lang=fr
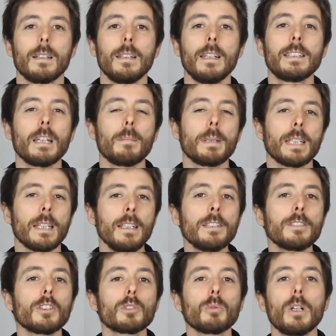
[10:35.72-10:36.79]
Les
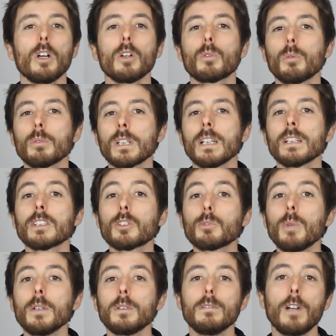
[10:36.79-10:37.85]
capitalistes sont alors contraints
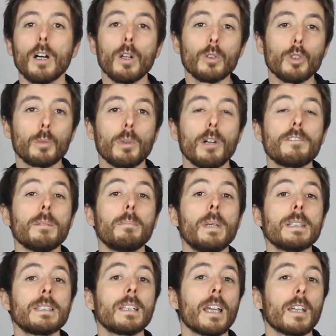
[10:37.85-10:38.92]
soit de voir leur taux de profit
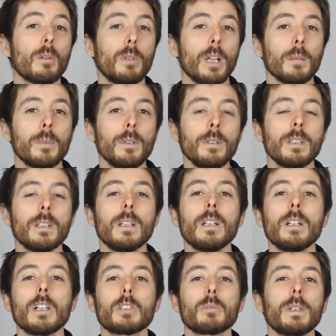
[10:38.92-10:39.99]
baisser régulièrement,
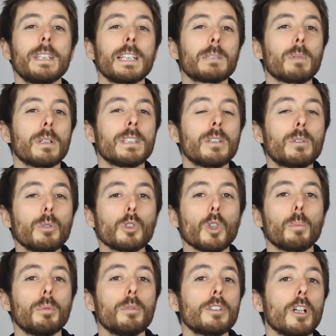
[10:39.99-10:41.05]
soit d'exploiter
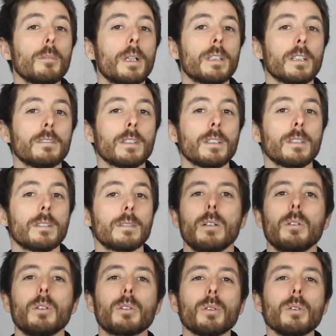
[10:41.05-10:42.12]
toujours plus leur main-d'œuvre.
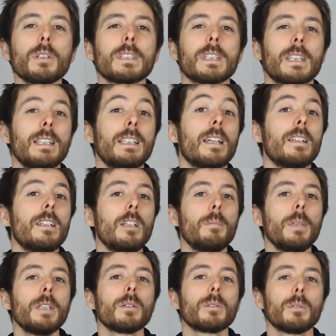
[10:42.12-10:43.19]
Le truc, c'est qu'il y a une
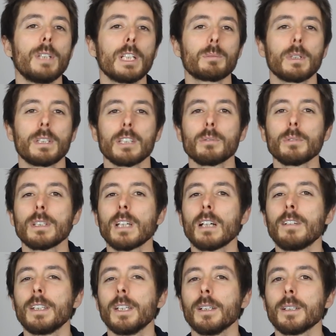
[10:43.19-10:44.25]
limite au taux d'exploitation des
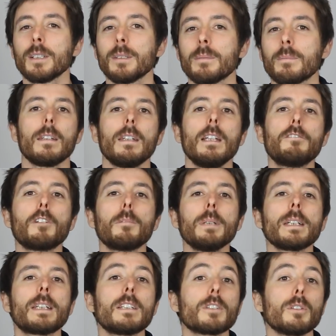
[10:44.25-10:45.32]
travailleurs. Il faut
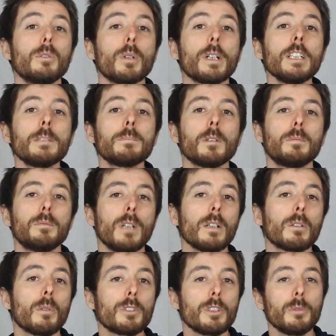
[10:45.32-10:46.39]
bien qu'ils se nourrissent pour
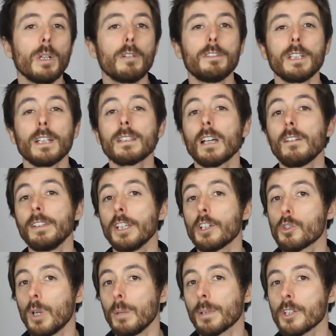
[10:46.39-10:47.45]
pouvoir continuer à venir travailler
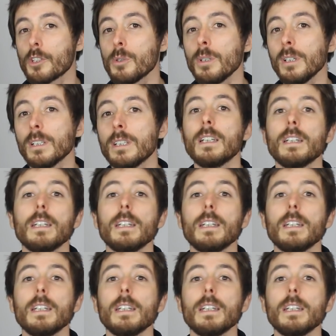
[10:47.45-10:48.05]
jour après jour,